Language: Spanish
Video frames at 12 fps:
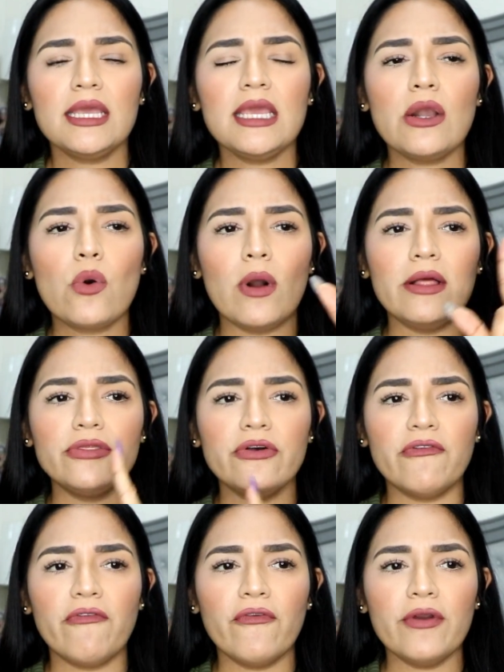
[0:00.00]
y
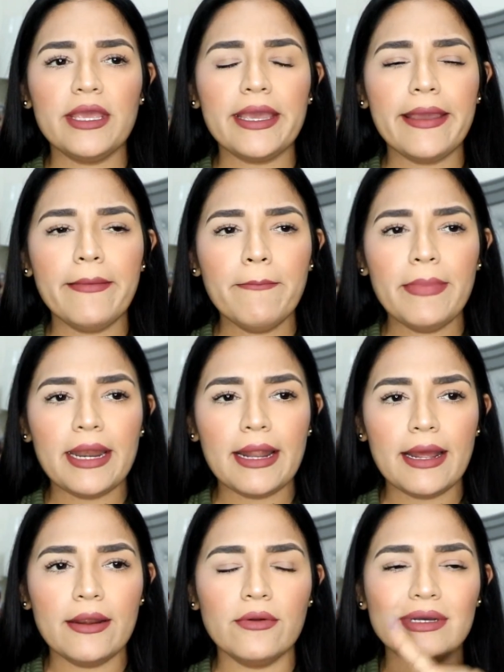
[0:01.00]
cuando fui en
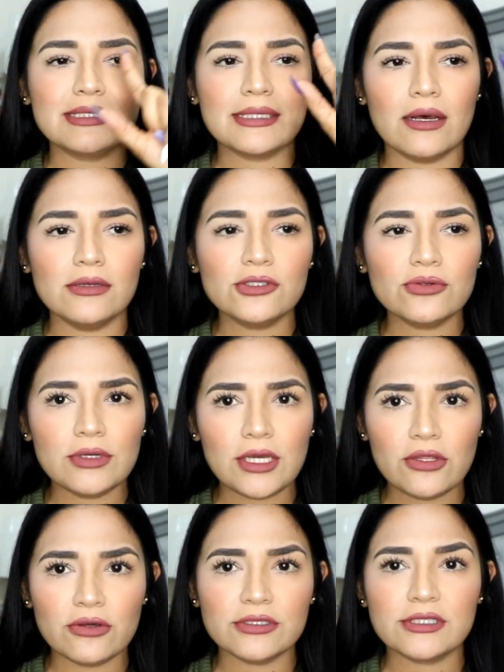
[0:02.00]
verano a Estados
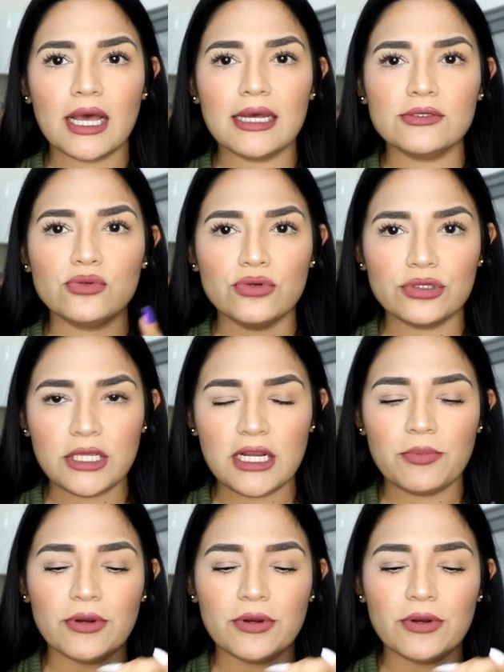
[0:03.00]
Unidos a surtir,